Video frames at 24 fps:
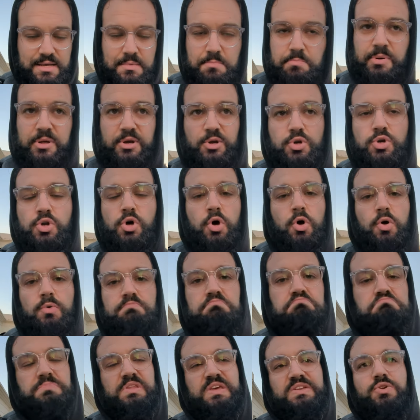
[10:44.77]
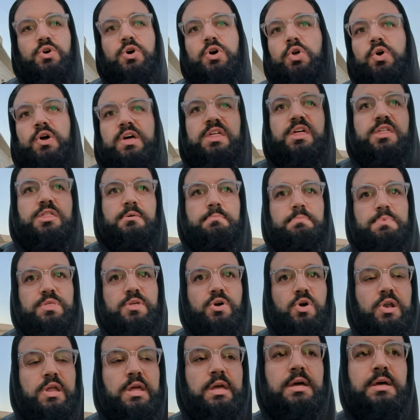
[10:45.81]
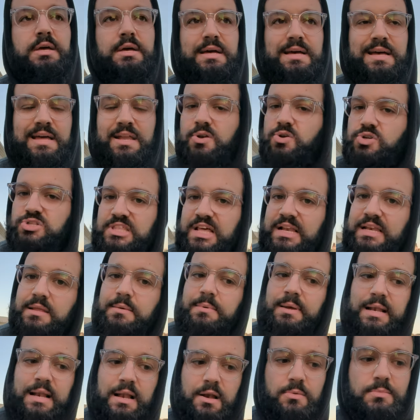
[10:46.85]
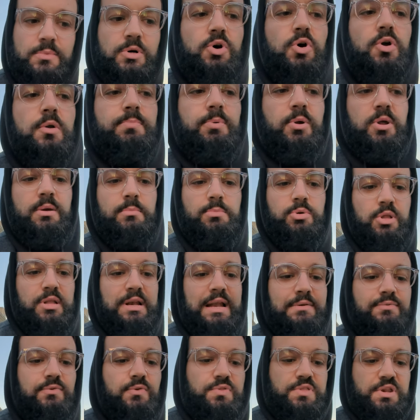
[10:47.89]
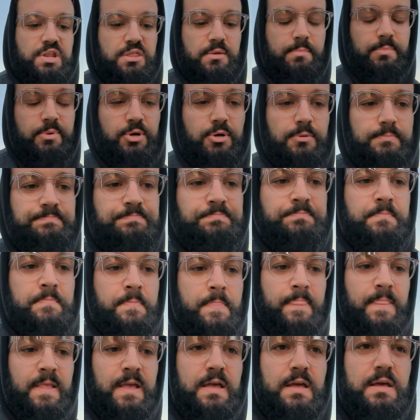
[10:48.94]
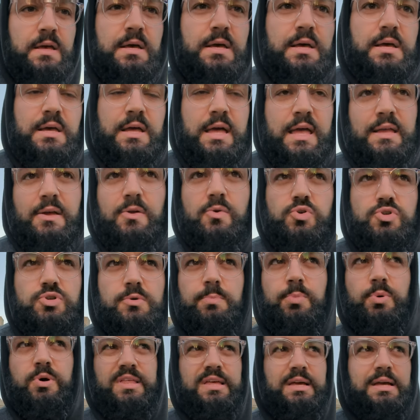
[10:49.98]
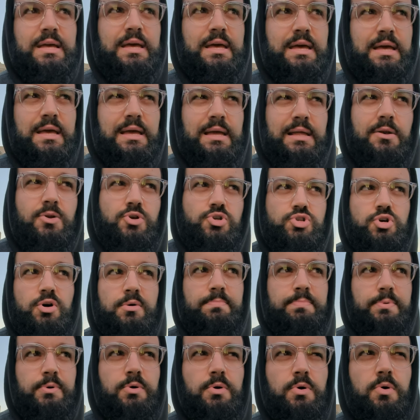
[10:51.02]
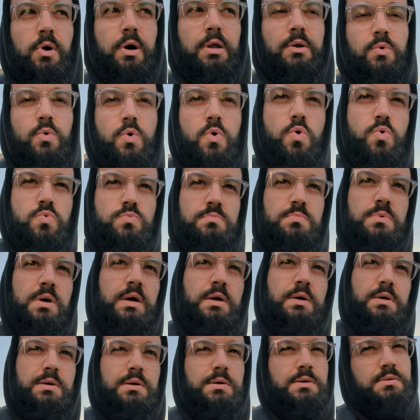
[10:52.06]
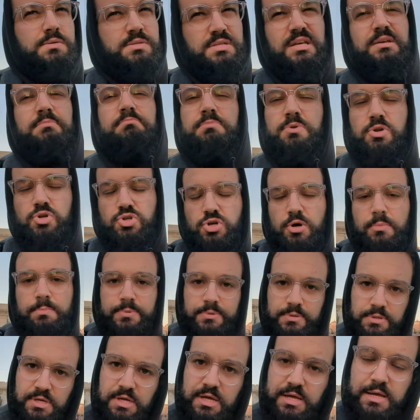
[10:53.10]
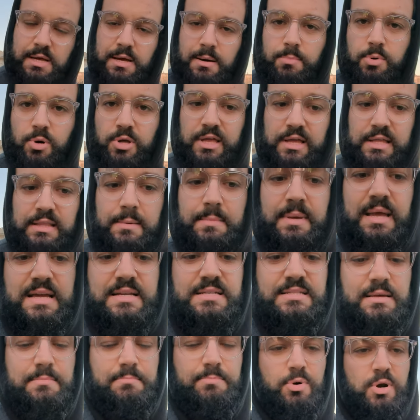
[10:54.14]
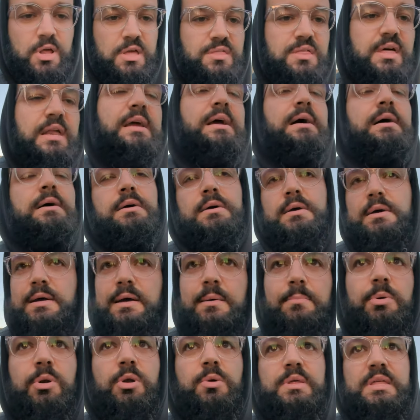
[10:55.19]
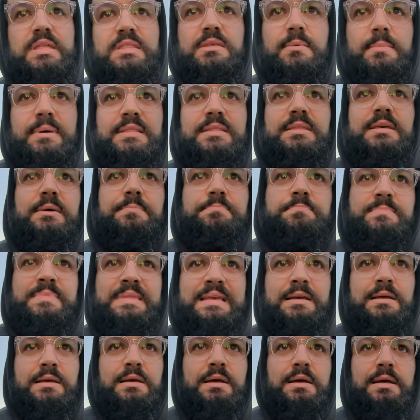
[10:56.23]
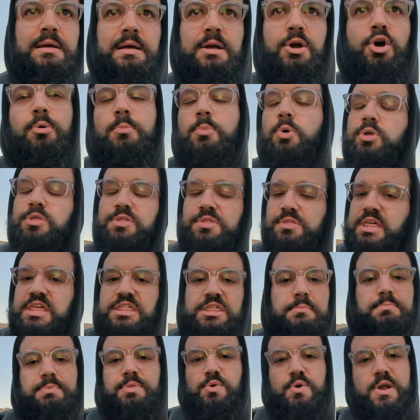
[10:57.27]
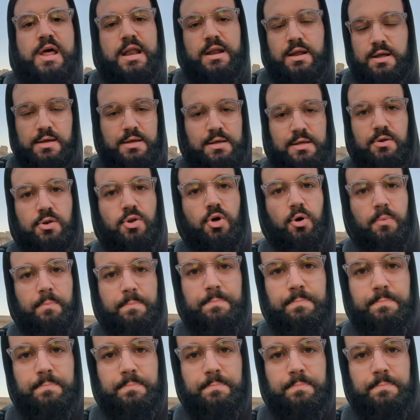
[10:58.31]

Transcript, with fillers: pero no, no creo que decepcione. No está al nivel, a lo mejor, por ejemplo, del iPhone 13 Pro, e incluso puede que los Oppo o algún. Sí, los Oppo puede que también estén por ahí cerca. Pero evidentemente, como decepcionar, no.